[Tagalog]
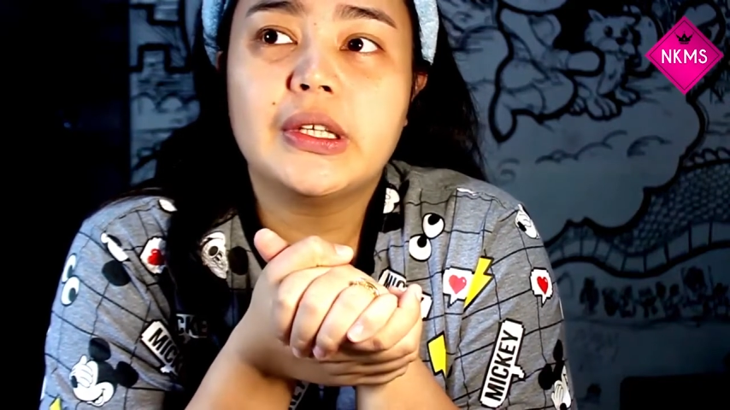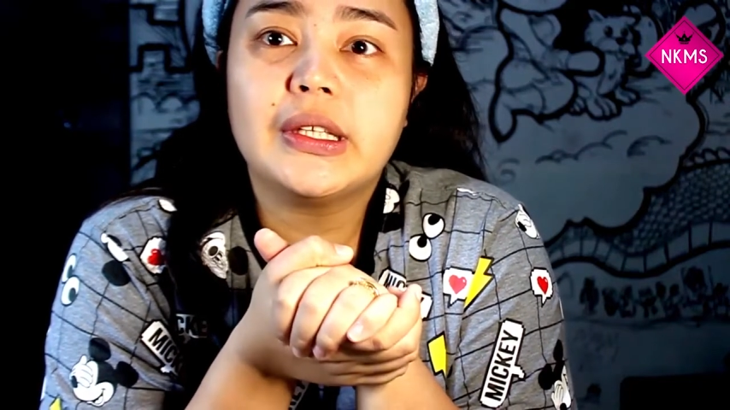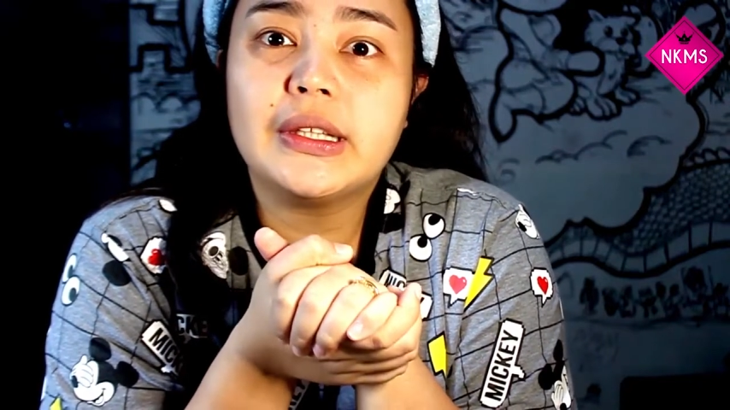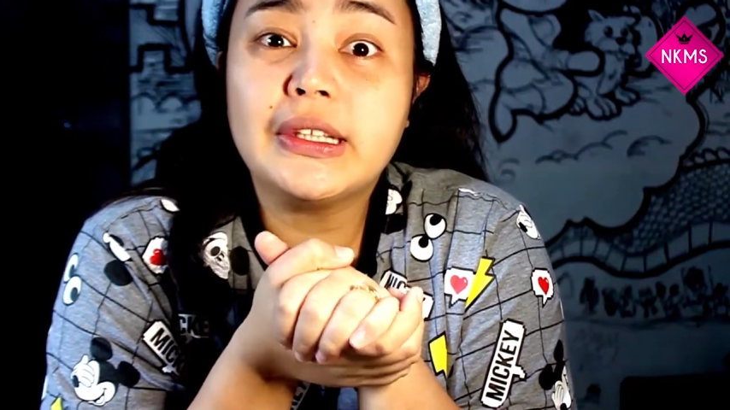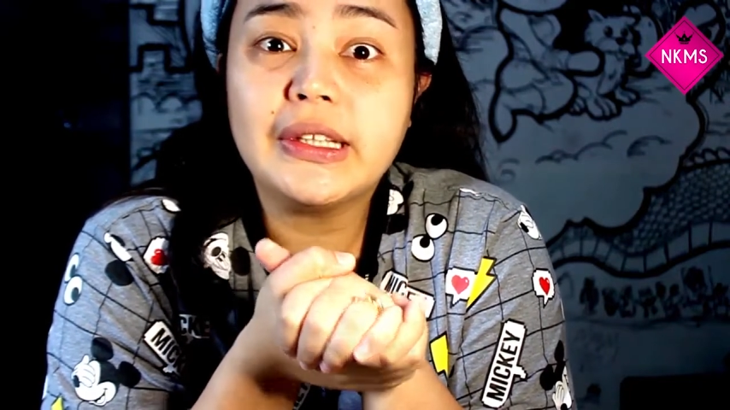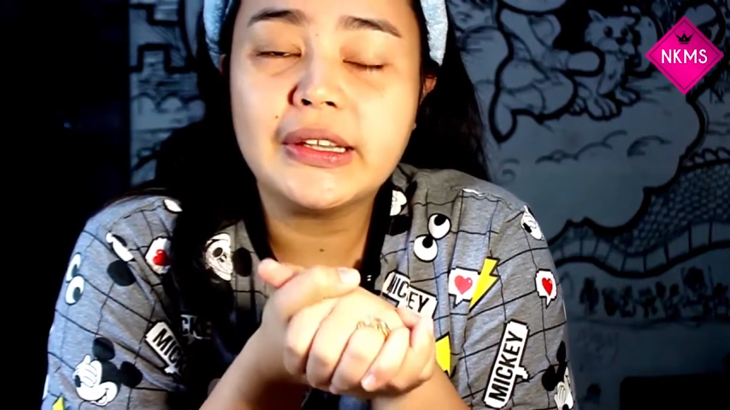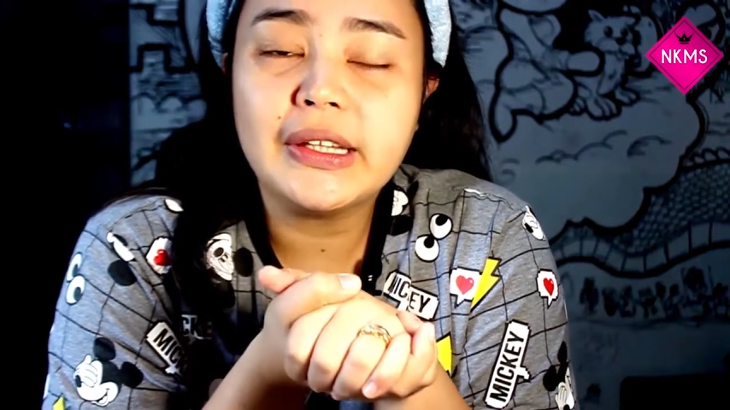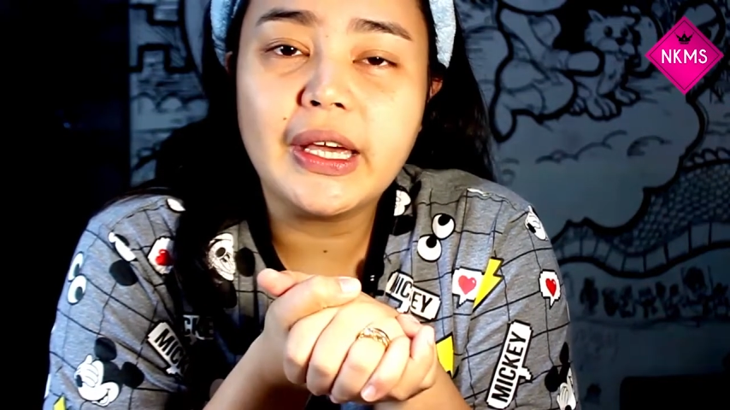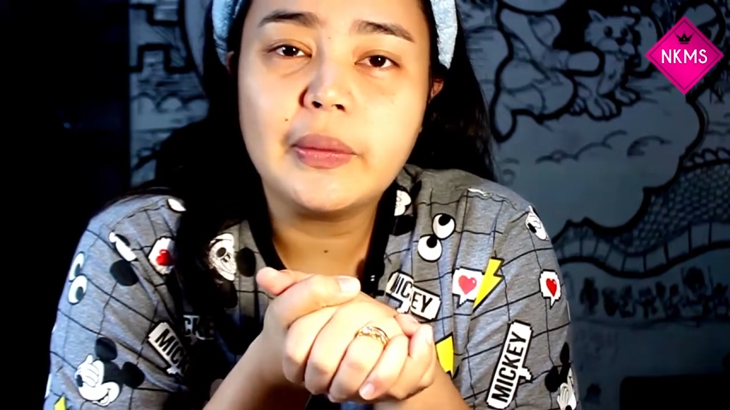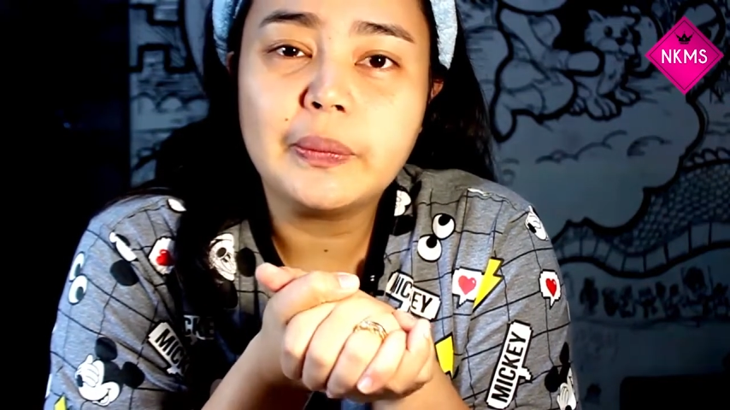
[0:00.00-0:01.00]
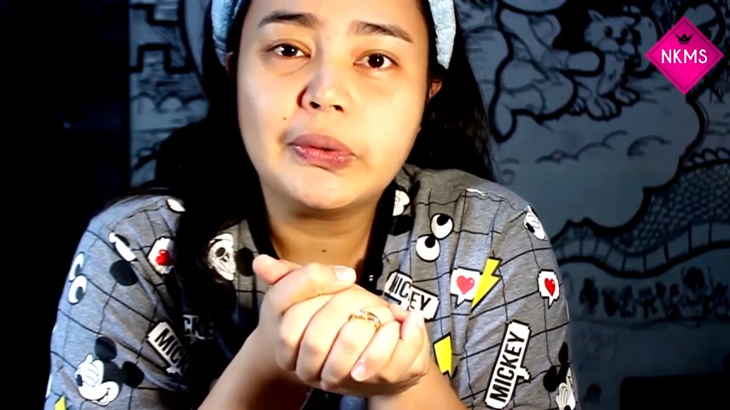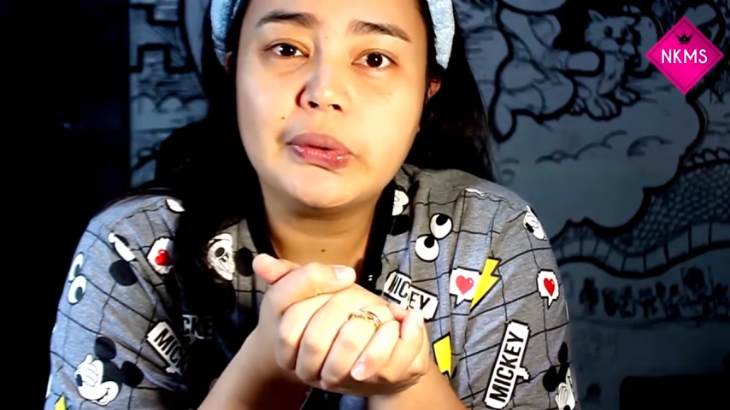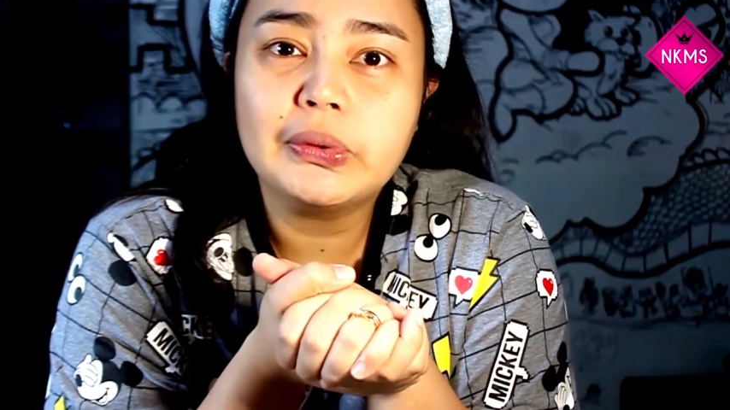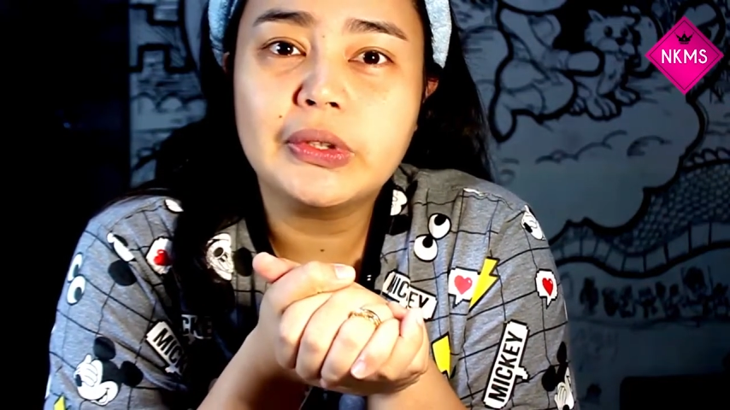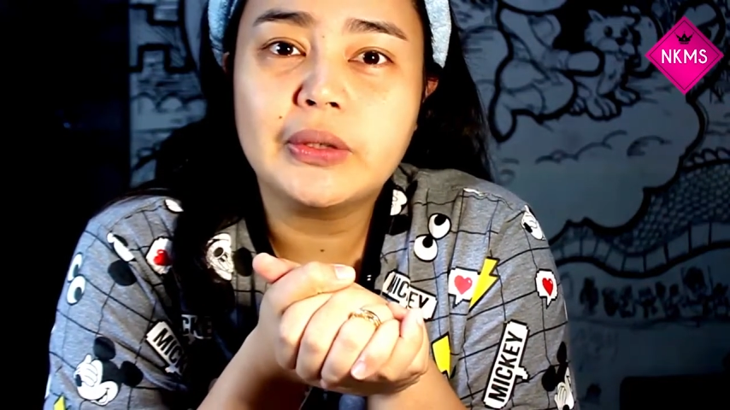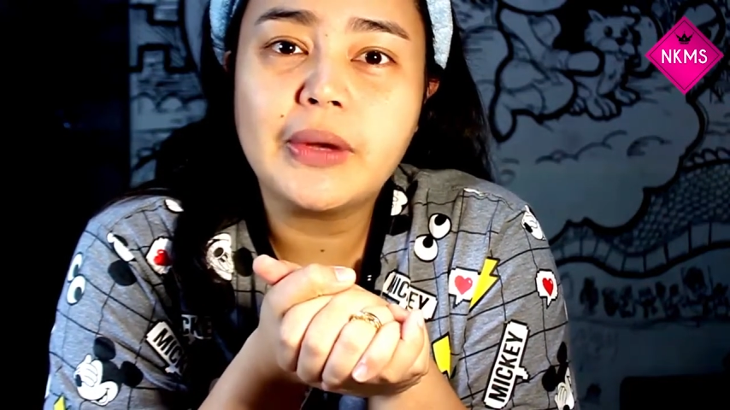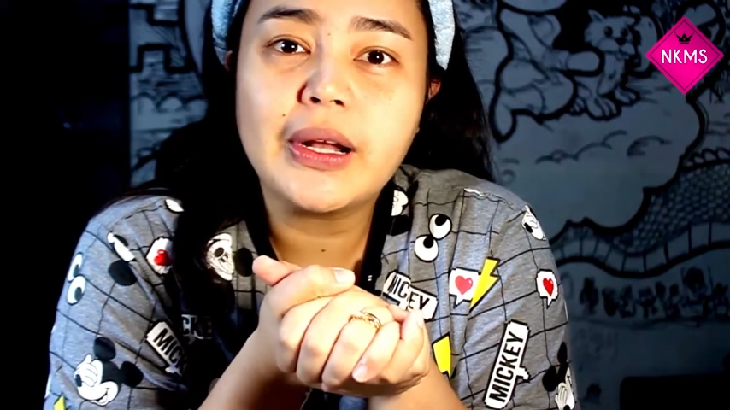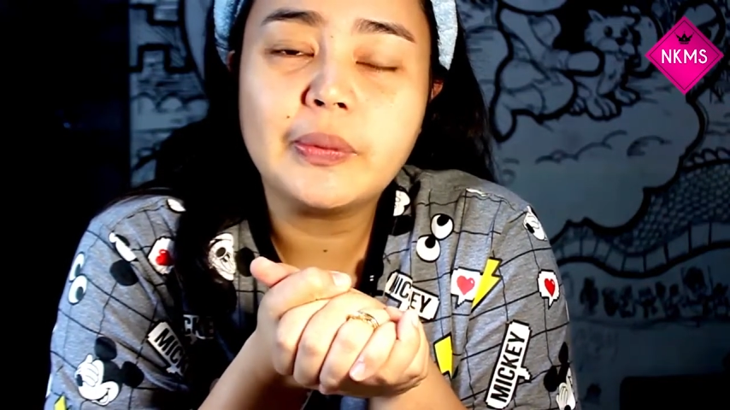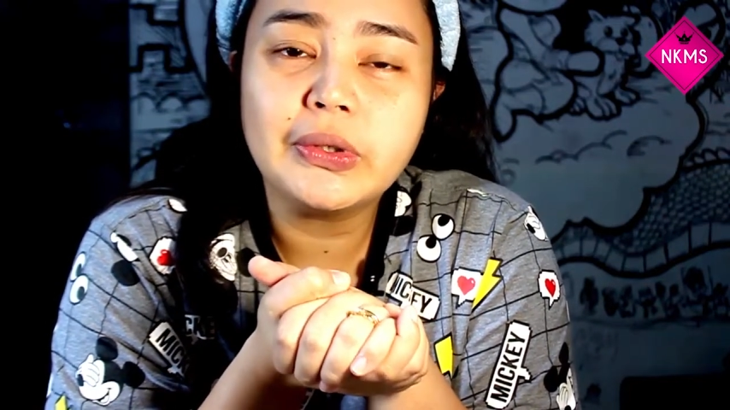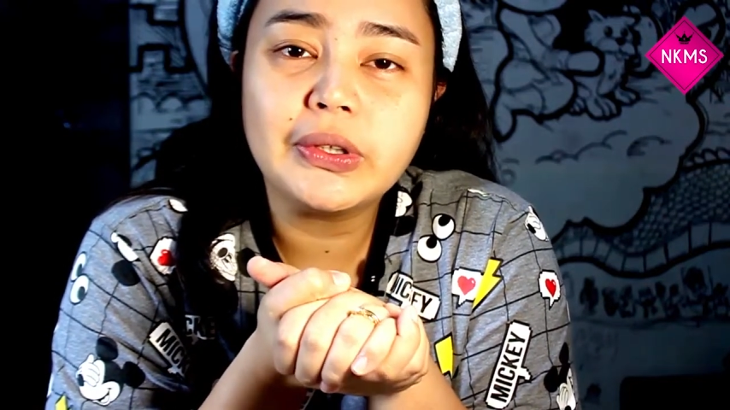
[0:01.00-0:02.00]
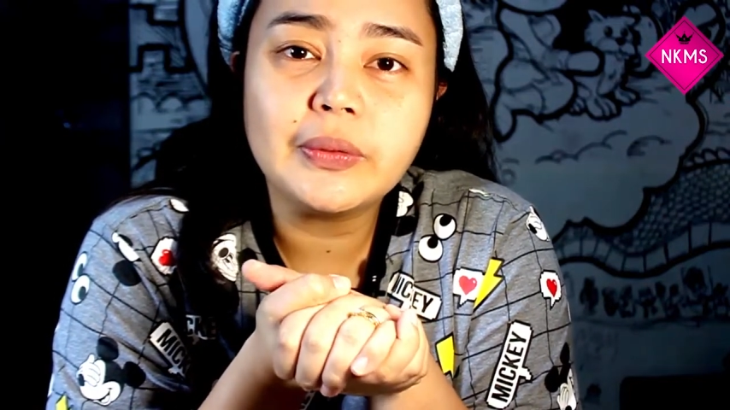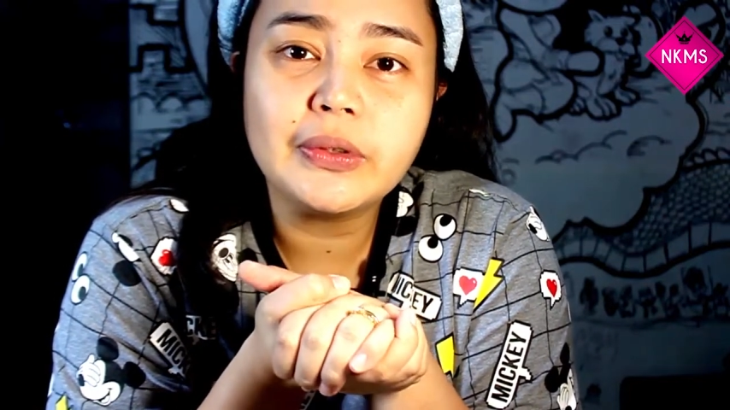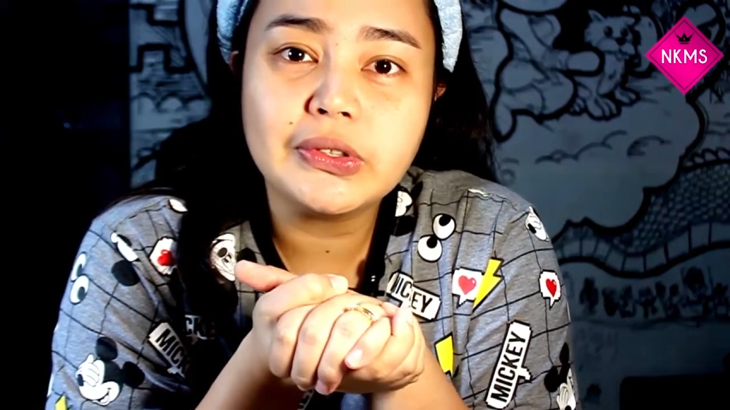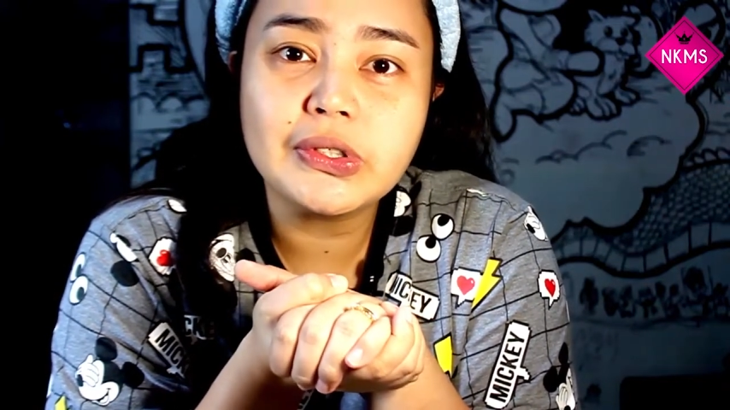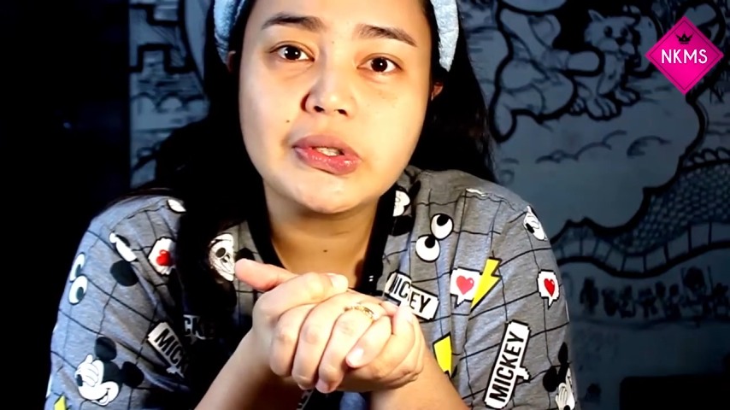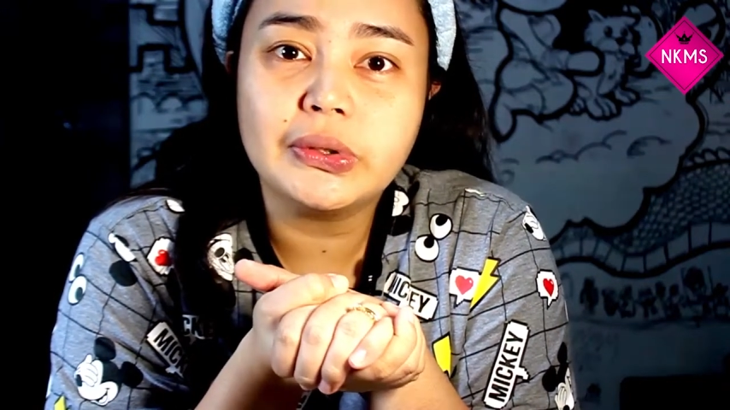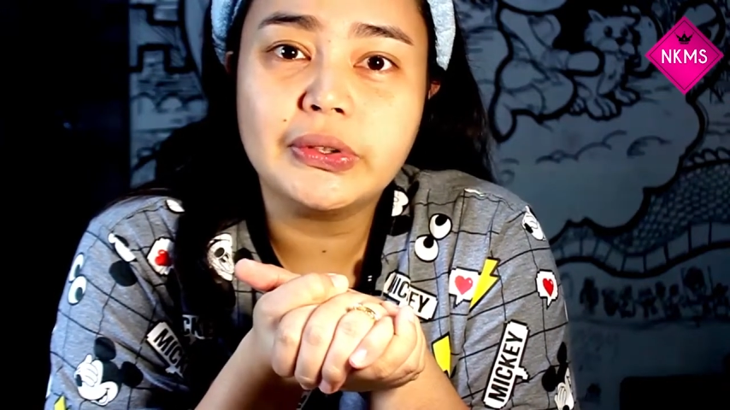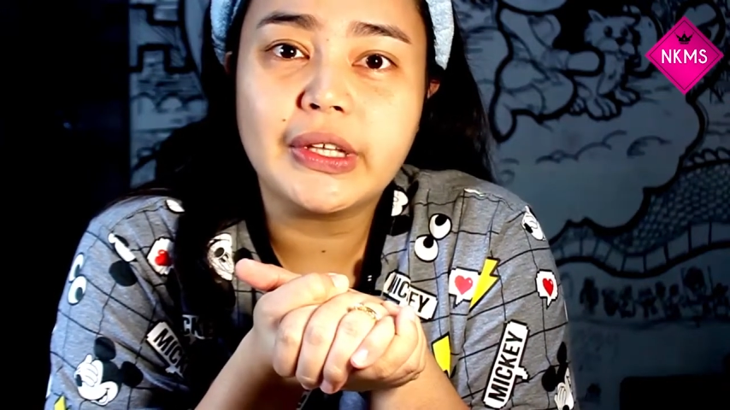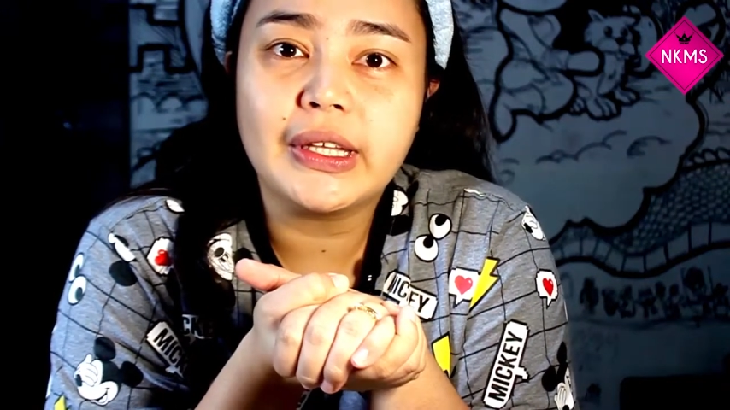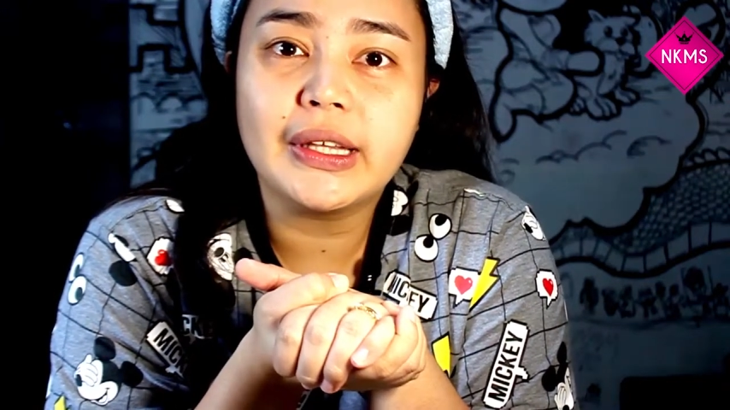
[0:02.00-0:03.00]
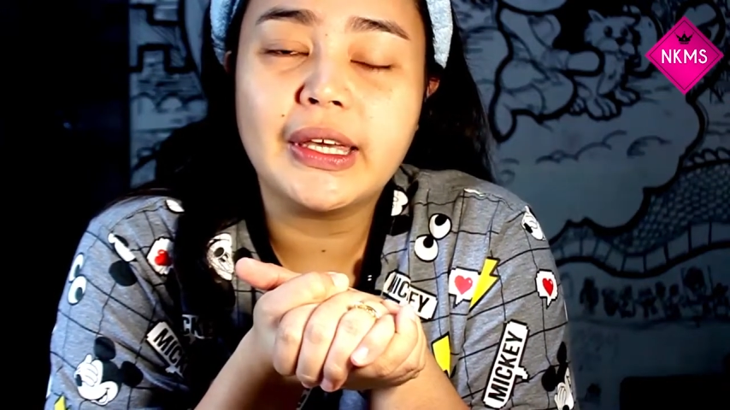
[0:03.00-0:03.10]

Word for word: dinedemo ng mga beauty consultant.